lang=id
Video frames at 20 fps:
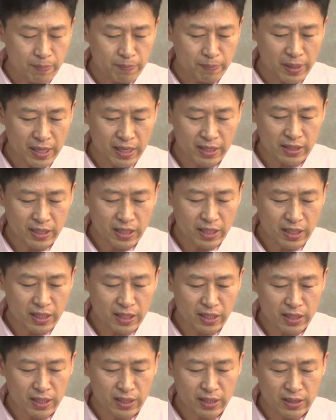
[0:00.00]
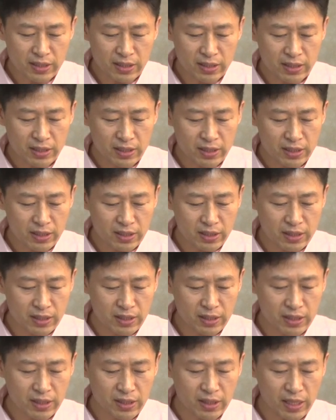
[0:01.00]
Pelajaran
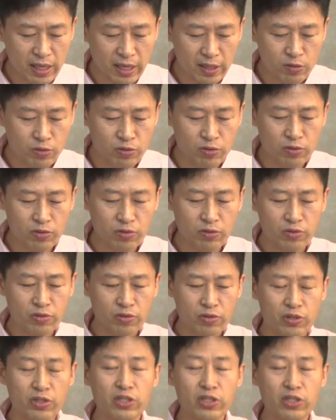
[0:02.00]
lalu